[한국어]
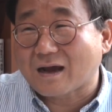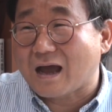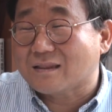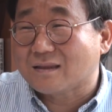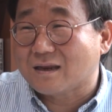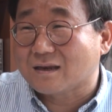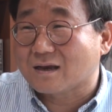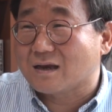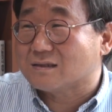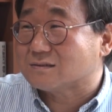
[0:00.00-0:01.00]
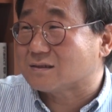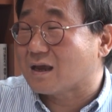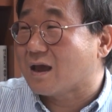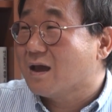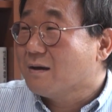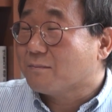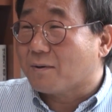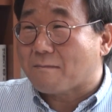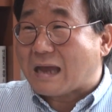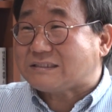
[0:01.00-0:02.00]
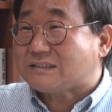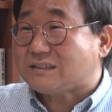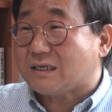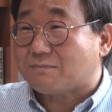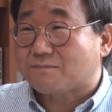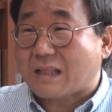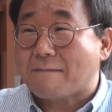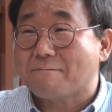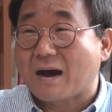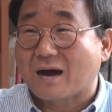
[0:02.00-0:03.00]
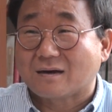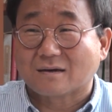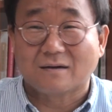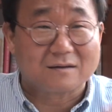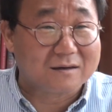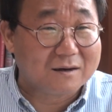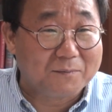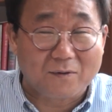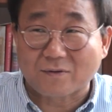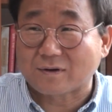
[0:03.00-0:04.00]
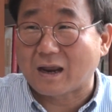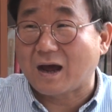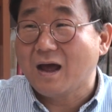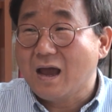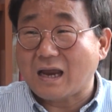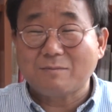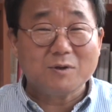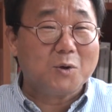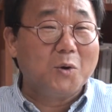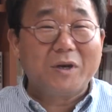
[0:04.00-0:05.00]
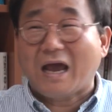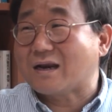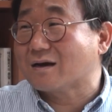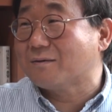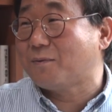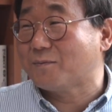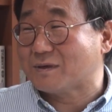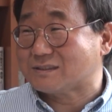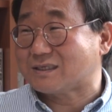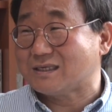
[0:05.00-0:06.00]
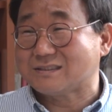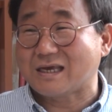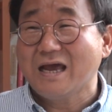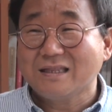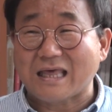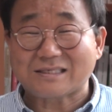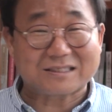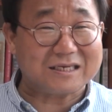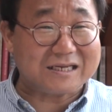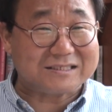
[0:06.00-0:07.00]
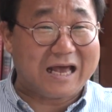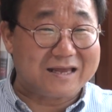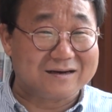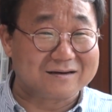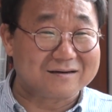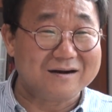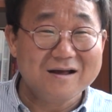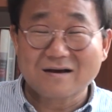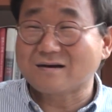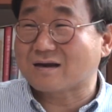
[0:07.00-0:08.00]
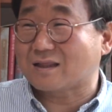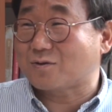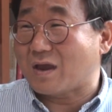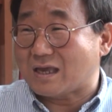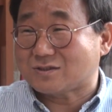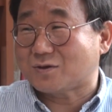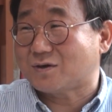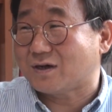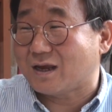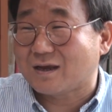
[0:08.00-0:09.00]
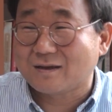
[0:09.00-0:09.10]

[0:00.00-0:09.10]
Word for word: 안 되니까 이제 뭐 맛집 탐방하는 거 그거 보거나 아니면 요리하는 거 보면서 이제 내 스트레스 쌓이는 거를 그렇게 또 해소를 해.